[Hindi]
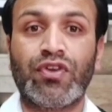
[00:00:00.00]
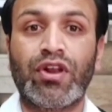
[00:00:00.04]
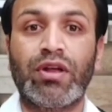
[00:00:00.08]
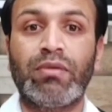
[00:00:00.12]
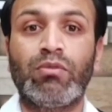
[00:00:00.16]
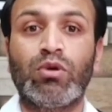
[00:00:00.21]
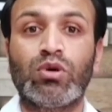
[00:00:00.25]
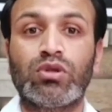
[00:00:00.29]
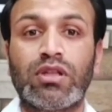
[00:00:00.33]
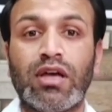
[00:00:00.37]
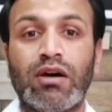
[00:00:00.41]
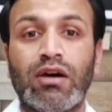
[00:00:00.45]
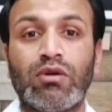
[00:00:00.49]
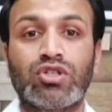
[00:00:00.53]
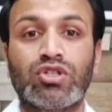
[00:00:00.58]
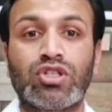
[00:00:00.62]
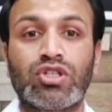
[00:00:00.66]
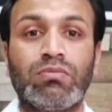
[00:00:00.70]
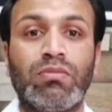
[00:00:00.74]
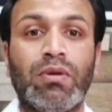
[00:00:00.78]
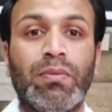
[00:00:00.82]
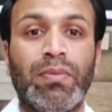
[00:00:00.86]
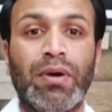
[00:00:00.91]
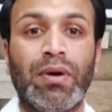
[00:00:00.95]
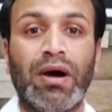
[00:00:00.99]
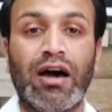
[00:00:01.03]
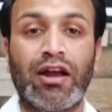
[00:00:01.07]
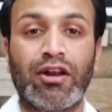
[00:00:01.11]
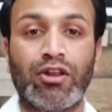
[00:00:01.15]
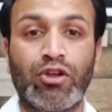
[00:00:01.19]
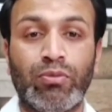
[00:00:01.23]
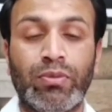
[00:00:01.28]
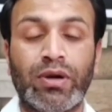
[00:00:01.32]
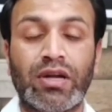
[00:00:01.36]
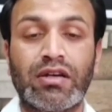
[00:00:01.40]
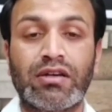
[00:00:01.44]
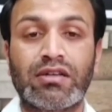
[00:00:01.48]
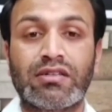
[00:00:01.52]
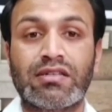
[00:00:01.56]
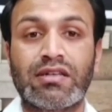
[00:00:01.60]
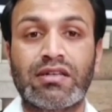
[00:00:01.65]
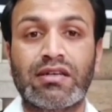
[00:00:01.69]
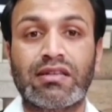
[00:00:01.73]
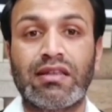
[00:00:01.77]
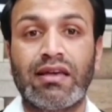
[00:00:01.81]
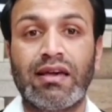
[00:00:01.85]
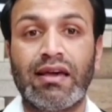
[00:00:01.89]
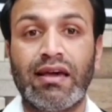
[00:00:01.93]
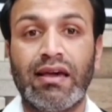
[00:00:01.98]
फ्रेम होता है उस समय पर आर्ग्यूमेंट कर
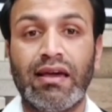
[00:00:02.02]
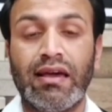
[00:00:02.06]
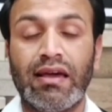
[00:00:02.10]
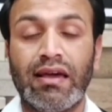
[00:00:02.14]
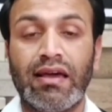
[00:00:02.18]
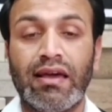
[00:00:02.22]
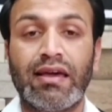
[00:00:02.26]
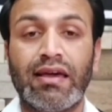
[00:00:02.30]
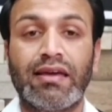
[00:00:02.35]
सकते हैं